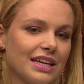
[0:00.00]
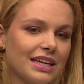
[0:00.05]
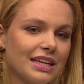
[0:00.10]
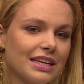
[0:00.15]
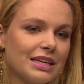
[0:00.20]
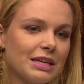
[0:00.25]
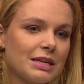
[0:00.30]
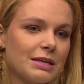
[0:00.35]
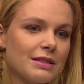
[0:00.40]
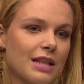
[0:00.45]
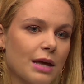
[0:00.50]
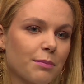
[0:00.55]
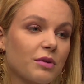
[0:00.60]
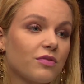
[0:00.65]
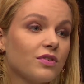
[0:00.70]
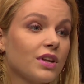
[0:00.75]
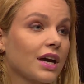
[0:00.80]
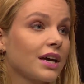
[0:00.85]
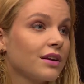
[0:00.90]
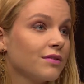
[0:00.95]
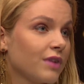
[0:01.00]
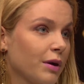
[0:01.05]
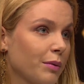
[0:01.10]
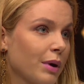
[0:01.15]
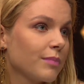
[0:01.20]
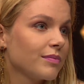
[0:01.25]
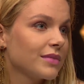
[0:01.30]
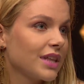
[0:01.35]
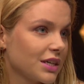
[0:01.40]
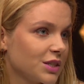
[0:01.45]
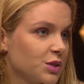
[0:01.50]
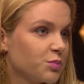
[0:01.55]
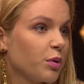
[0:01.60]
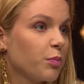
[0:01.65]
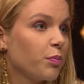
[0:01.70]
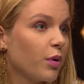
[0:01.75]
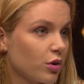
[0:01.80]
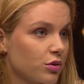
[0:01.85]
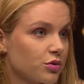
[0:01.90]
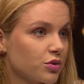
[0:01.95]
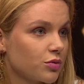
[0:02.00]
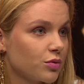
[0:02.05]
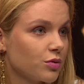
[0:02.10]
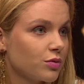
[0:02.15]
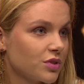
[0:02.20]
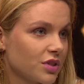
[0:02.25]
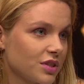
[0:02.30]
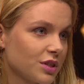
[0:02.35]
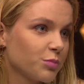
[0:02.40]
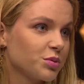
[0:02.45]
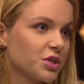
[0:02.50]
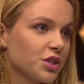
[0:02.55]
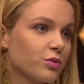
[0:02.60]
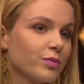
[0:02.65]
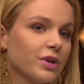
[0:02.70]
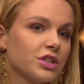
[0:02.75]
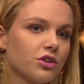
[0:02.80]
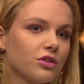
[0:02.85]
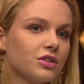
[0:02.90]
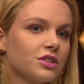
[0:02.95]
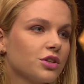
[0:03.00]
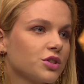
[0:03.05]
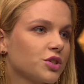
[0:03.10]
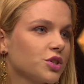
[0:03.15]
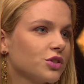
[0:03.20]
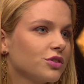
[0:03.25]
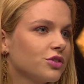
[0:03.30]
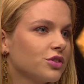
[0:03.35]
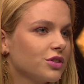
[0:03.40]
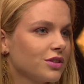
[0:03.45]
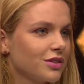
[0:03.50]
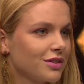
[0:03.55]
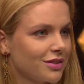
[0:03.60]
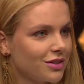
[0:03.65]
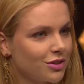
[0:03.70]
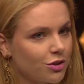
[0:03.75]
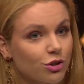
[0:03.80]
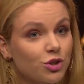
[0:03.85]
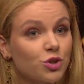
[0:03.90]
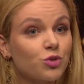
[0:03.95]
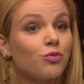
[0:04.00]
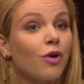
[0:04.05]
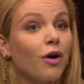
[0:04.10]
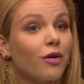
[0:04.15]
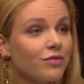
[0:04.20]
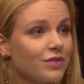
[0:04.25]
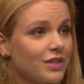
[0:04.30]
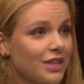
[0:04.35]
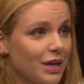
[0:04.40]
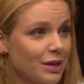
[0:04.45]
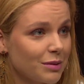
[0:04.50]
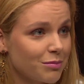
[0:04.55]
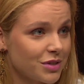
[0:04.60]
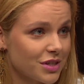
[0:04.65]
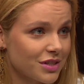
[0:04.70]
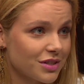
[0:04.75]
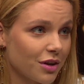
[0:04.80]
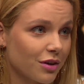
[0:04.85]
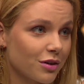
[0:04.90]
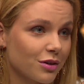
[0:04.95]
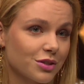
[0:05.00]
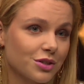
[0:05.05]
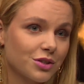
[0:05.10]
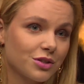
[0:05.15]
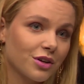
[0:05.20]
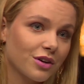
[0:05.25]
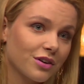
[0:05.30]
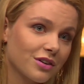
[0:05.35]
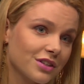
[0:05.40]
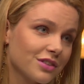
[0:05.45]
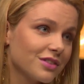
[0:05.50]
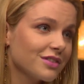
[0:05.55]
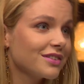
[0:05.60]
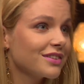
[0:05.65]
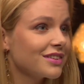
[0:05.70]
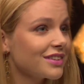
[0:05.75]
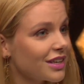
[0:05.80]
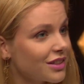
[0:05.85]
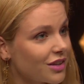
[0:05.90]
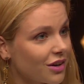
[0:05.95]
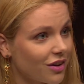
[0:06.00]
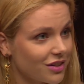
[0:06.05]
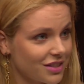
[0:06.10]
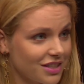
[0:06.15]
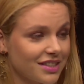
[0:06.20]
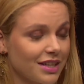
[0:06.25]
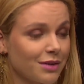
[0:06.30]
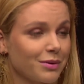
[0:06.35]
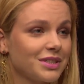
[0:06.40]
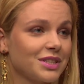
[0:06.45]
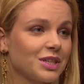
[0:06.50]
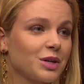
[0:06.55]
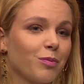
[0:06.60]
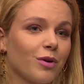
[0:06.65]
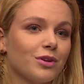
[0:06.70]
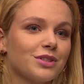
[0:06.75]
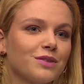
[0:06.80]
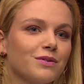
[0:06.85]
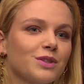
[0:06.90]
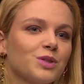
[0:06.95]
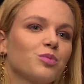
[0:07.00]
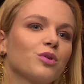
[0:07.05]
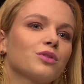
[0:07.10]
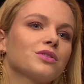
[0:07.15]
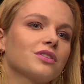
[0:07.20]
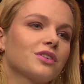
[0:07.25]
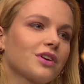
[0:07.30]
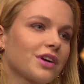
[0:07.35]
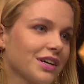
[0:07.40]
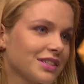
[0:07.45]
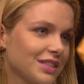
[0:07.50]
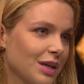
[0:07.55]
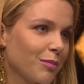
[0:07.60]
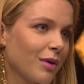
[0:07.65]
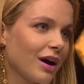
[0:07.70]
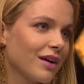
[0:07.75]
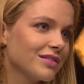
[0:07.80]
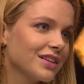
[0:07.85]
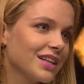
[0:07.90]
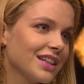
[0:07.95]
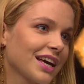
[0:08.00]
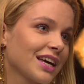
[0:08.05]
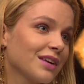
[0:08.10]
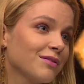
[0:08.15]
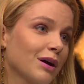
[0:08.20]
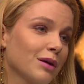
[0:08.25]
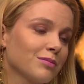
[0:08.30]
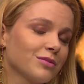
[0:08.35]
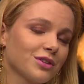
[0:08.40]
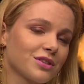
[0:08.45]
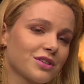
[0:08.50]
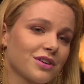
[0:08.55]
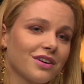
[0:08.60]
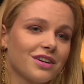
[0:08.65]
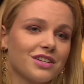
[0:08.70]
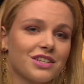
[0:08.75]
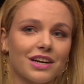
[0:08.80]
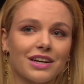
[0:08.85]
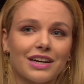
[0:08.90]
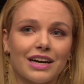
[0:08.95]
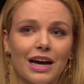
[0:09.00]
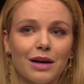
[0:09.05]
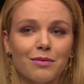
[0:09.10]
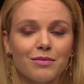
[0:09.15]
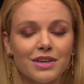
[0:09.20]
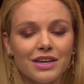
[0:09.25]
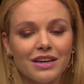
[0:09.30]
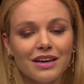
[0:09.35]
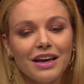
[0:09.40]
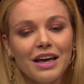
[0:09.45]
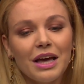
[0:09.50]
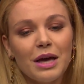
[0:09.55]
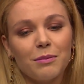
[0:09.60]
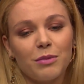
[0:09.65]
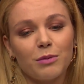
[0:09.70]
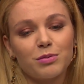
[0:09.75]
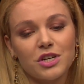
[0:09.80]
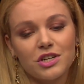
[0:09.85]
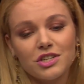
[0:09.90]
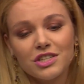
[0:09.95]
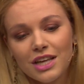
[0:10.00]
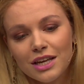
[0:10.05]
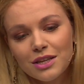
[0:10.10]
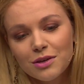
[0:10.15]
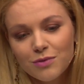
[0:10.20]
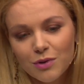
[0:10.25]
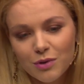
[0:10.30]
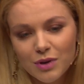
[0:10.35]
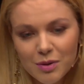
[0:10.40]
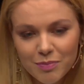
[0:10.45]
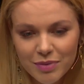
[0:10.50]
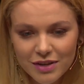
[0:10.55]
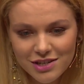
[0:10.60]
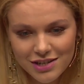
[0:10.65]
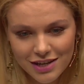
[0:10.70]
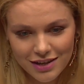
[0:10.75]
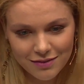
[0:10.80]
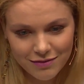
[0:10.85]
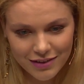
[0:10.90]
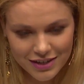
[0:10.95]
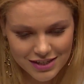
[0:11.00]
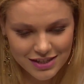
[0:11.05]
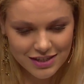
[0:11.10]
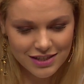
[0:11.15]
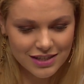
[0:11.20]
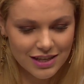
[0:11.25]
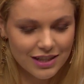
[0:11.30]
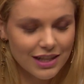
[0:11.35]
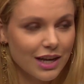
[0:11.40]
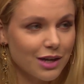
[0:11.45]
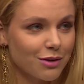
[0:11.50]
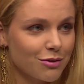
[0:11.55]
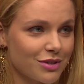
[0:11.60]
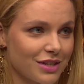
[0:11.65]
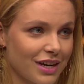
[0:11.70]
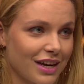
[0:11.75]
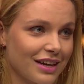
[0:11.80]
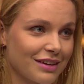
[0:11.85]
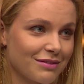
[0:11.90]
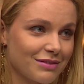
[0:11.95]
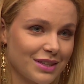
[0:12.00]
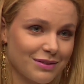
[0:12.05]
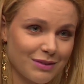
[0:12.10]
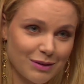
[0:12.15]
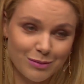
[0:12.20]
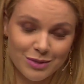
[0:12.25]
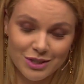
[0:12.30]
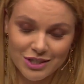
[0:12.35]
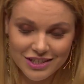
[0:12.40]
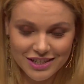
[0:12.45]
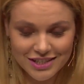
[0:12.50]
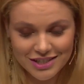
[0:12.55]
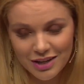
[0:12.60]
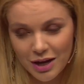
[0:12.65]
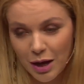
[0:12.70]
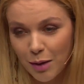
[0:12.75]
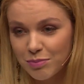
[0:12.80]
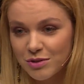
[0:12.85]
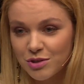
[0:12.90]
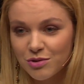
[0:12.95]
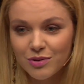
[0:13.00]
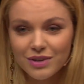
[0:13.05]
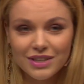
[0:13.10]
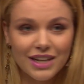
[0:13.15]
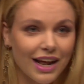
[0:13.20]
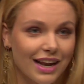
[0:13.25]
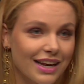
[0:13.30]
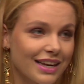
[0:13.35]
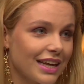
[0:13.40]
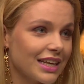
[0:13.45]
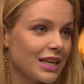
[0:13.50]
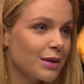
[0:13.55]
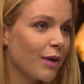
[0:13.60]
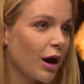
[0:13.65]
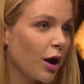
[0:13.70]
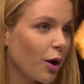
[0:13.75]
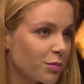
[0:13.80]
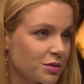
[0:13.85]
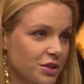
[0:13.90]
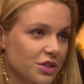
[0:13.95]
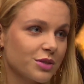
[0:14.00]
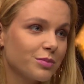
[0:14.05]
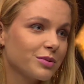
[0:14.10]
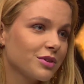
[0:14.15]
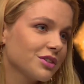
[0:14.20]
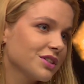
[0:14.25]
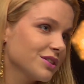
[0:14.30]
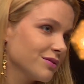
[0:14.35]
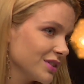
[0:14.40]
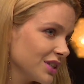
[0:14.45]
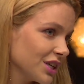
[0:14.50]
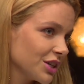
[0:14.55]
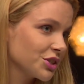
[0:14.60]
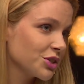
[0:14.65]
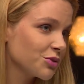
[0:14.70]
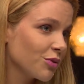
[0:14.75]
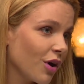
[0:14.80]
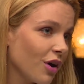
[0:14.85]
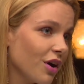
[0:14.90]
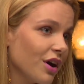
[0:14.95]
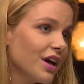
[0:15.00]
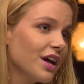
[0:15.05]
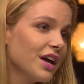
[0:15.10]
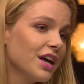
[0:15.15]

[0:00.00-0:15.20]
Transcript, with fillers: E, najpierw nagrywałam tekst po polsku, został przetłumaczony dosyć y, dosłownie przez kogoś, kto nie do końca znał język polski, więc było to trochę zabawne. Nagrywałam to z koleżankami. Po przeczytaniu w ogóle pierwszej wersji scenariusza wydawało mi się, że jest to absurdalne, nie ma opcji, żeby to się wydarzyło,